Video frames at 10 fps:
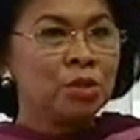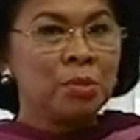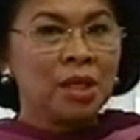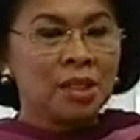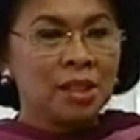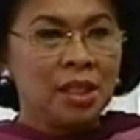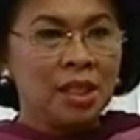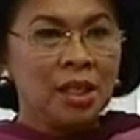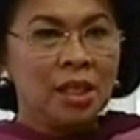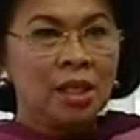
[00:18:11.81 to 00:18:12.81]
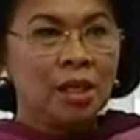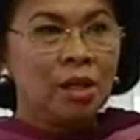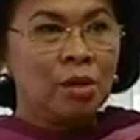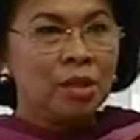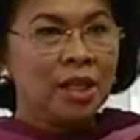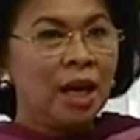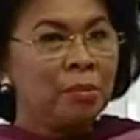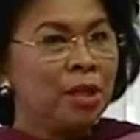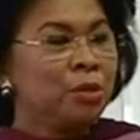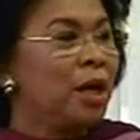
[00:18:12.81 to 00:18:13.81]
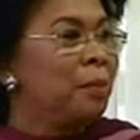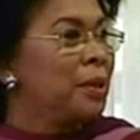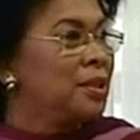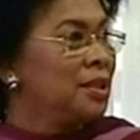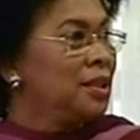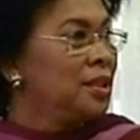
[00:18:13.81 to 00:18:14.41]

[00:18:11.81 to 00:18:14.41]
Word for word: mengerti kalau dia hamil tuh apa sih?